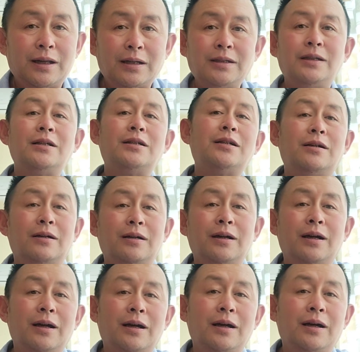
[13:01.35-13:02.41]
他这些事儿，
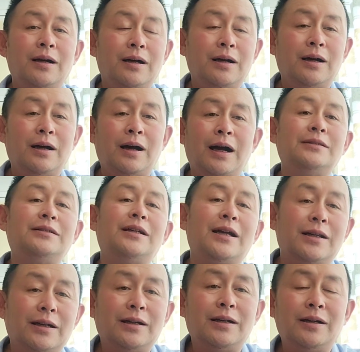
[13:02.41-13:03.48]
啊，还
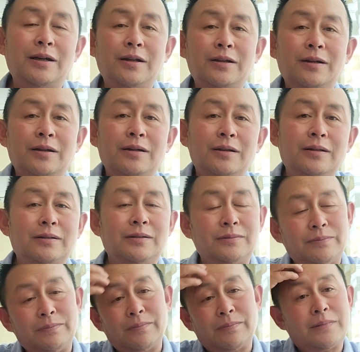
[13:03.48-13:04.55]
在这个呃，
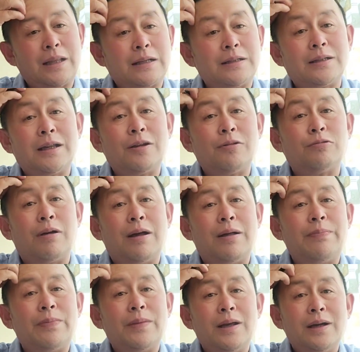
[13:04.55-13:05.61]
大家在流
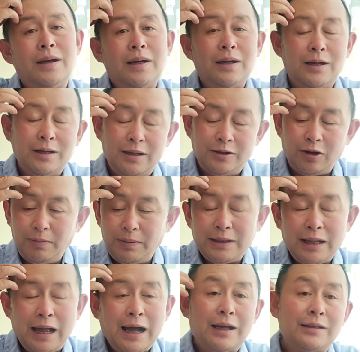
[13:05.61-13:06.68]
传。呃，姚贝
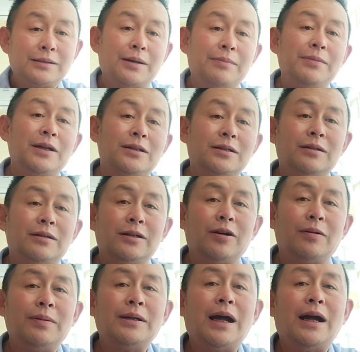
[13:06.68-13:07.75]
娜咱们也知道，
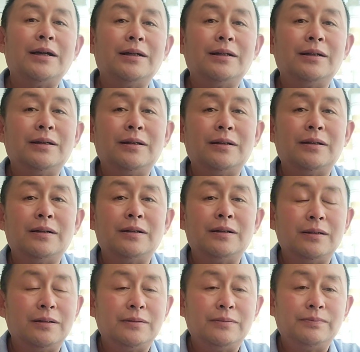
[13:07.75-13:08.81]
姚贝娜这
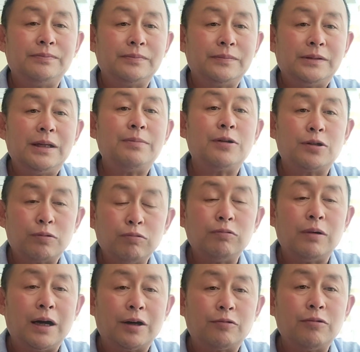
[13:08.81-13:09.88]
个这本
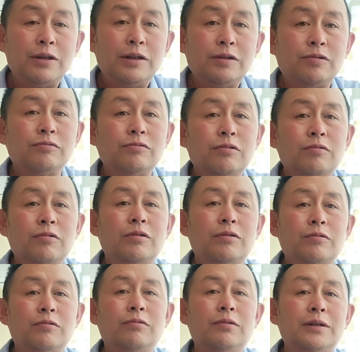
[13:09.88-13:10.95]
书啊，专辑创作过
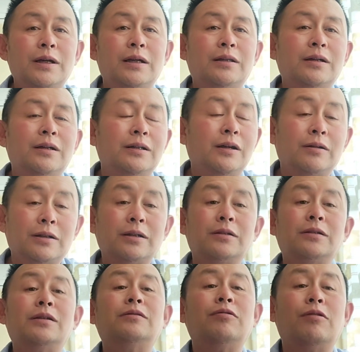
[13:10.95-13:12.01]
程中也得到这
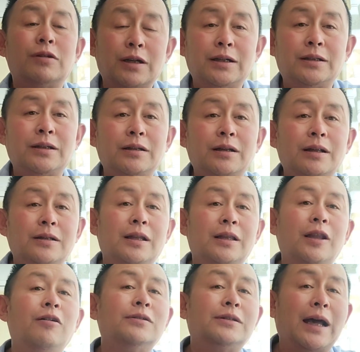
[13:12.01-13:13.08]
个，作者也得到像
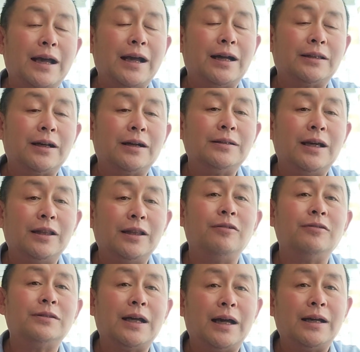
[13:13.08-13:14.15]
捞仔呀，当年
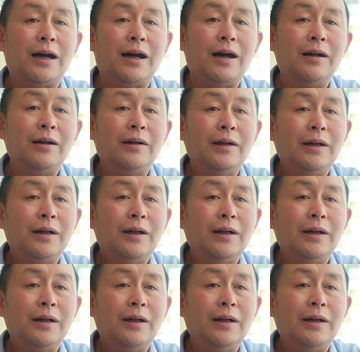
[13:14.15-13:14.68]
捞仔呀。